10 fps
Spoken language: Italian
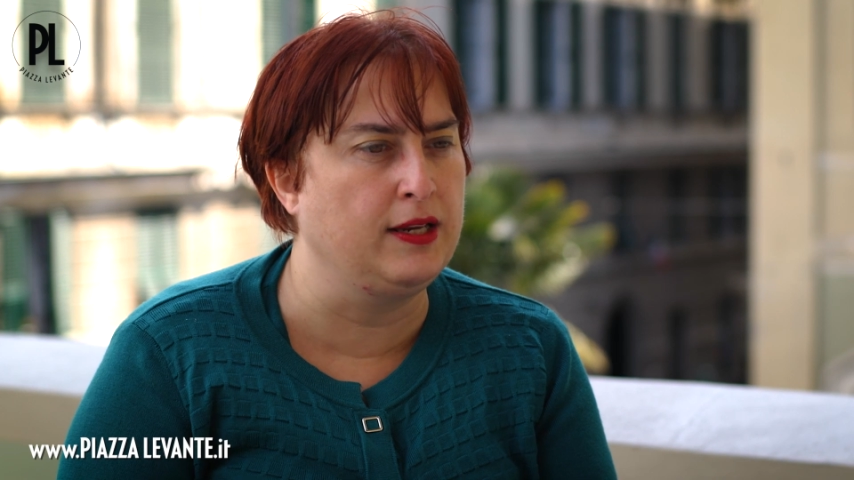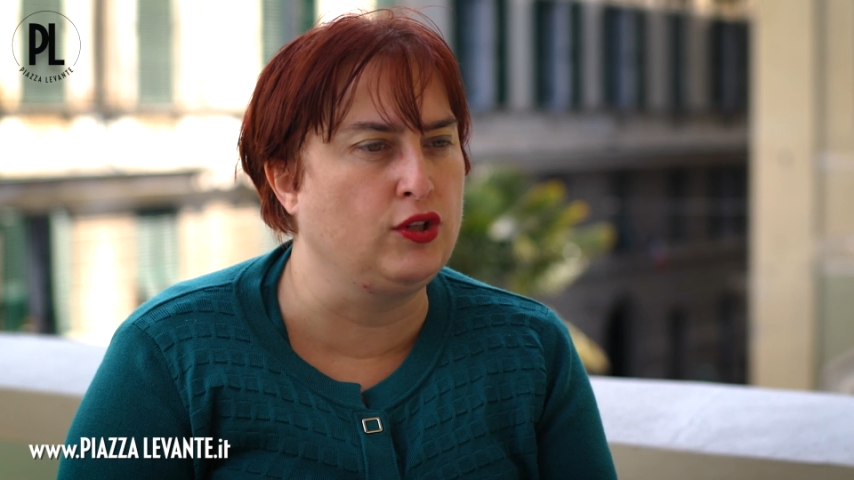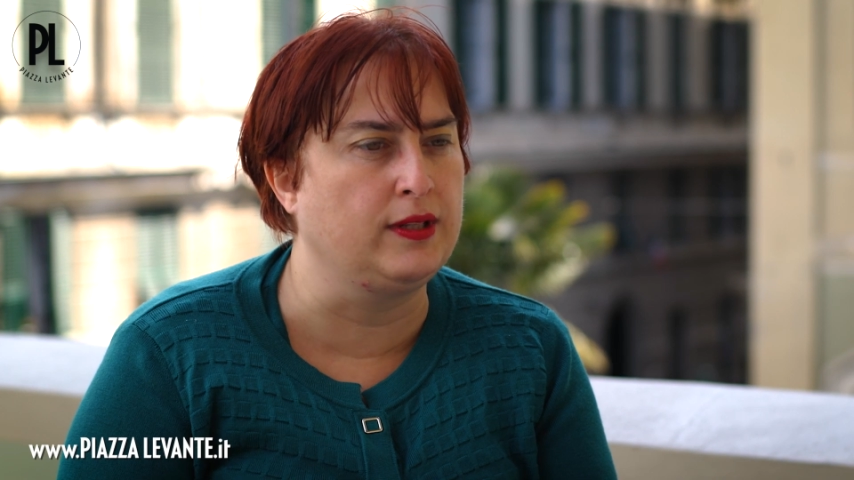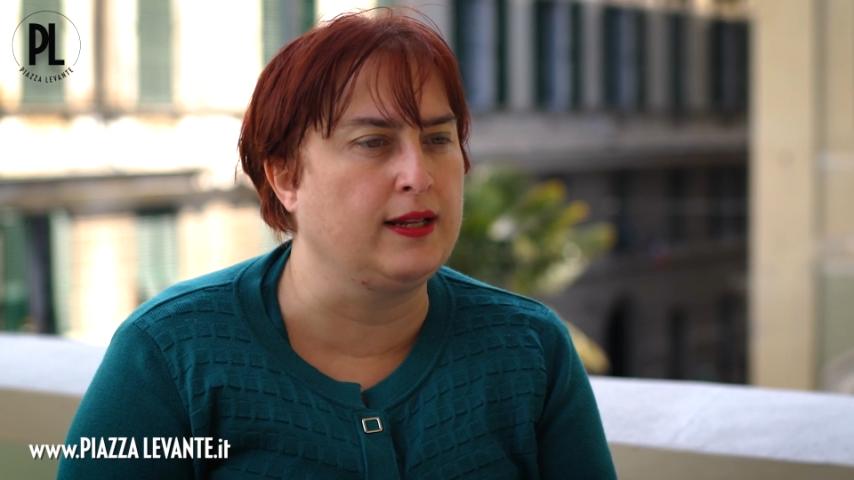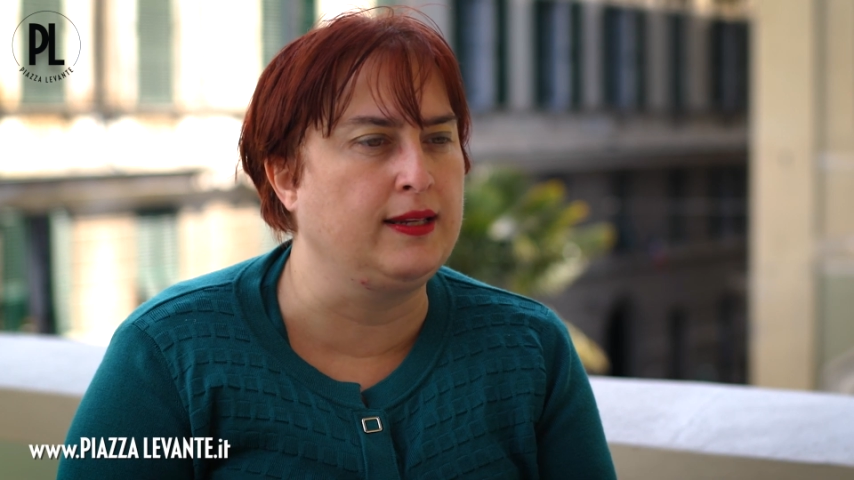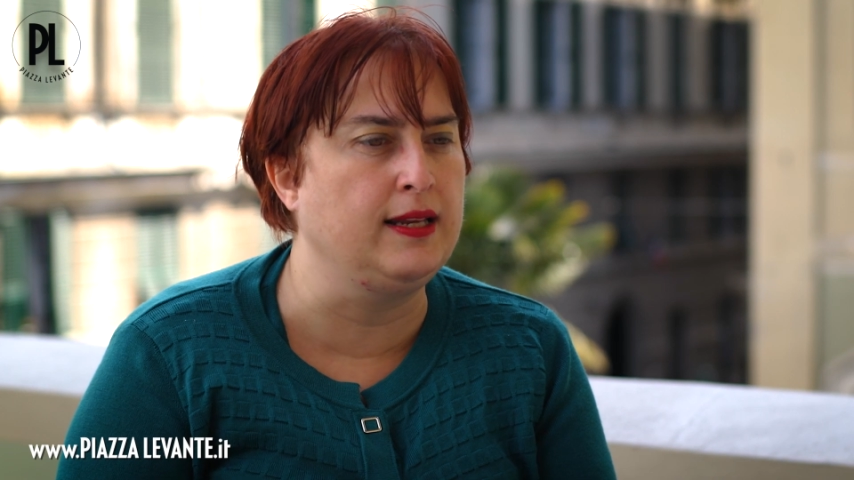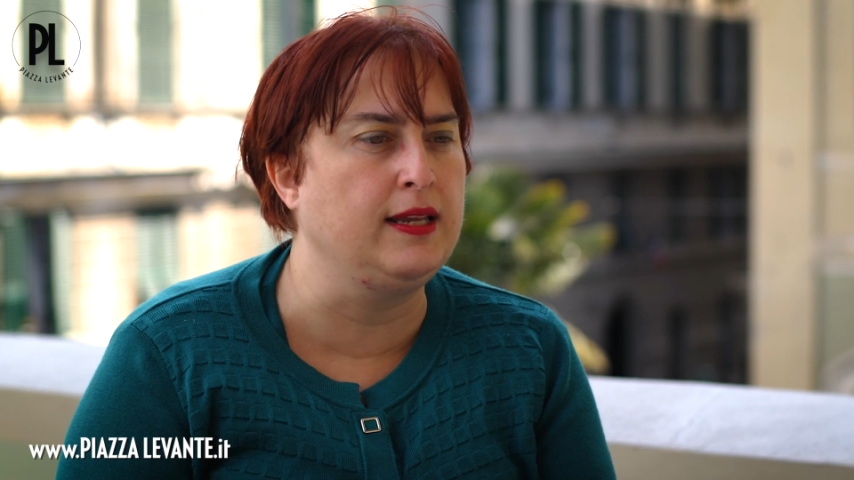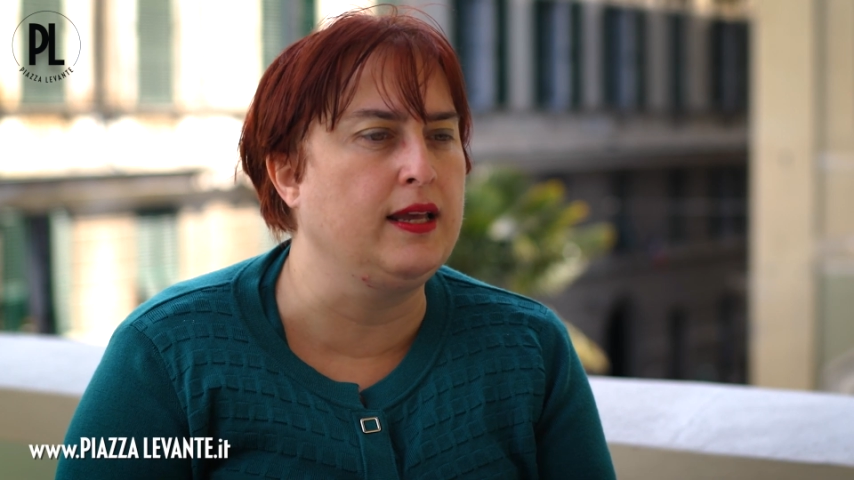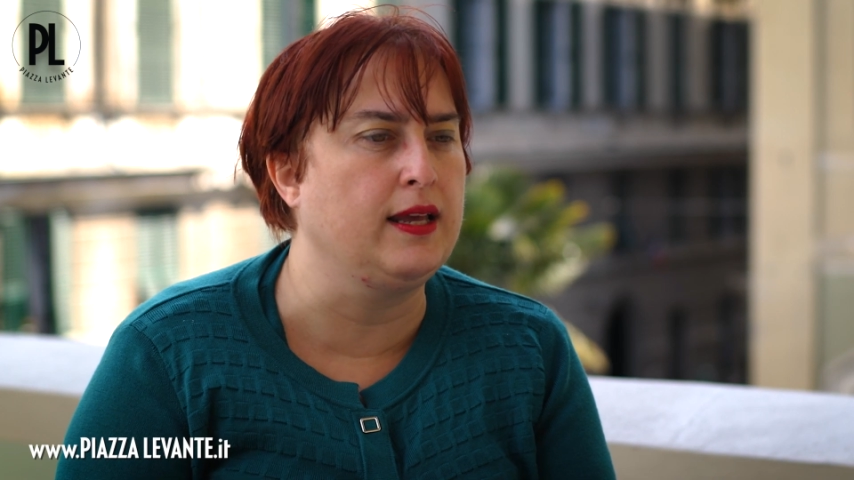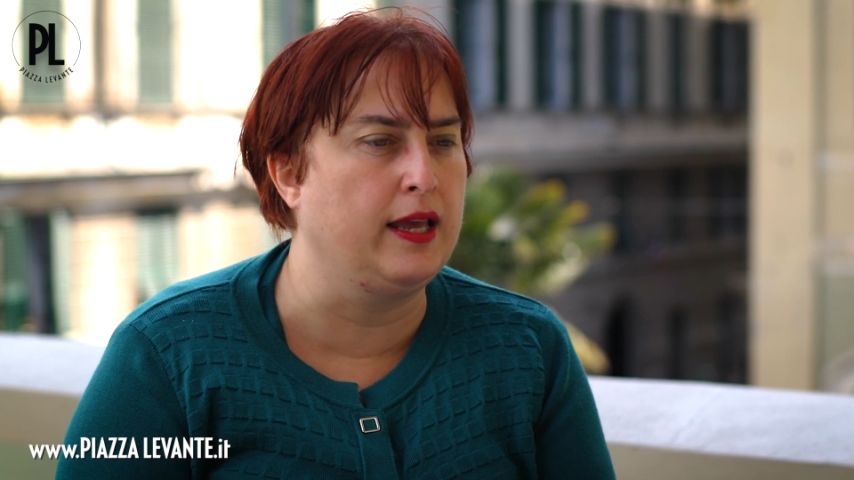i
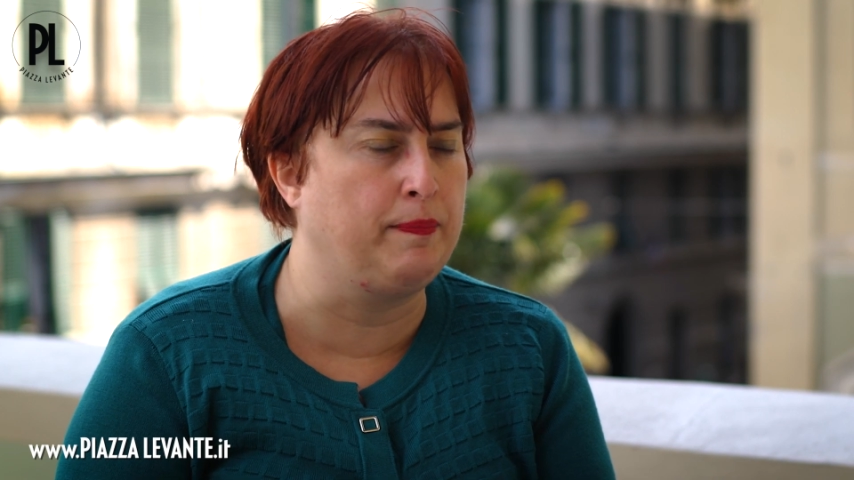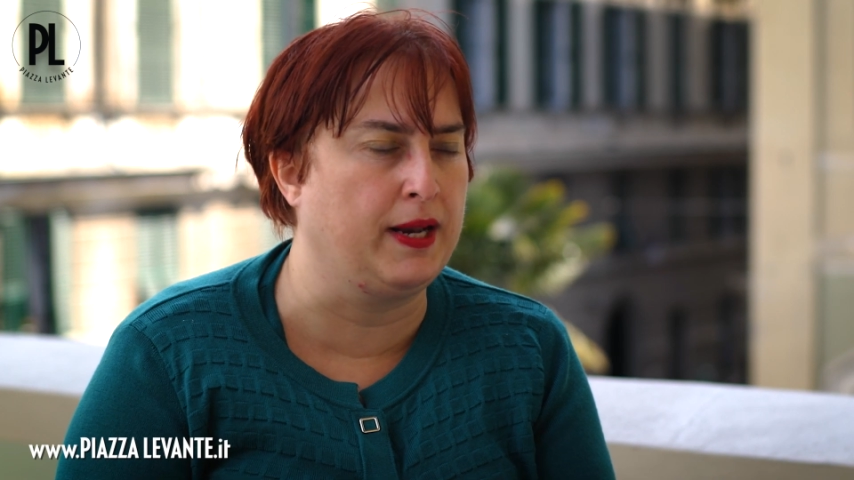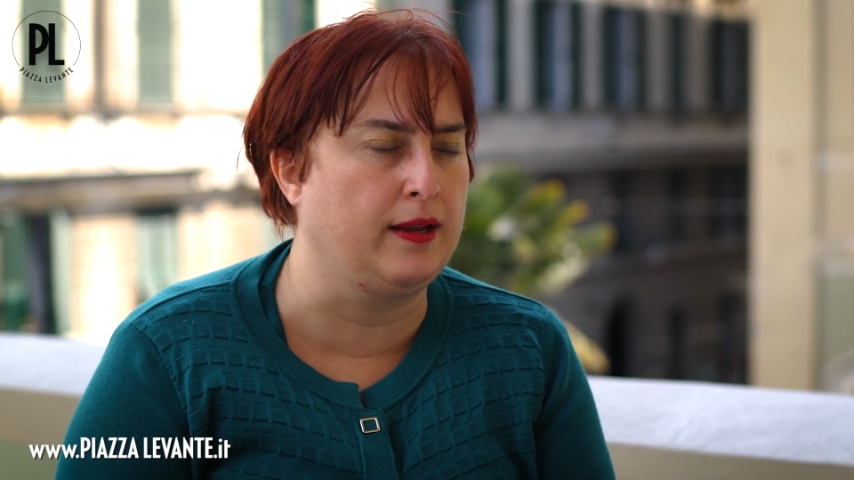cittadini e, per,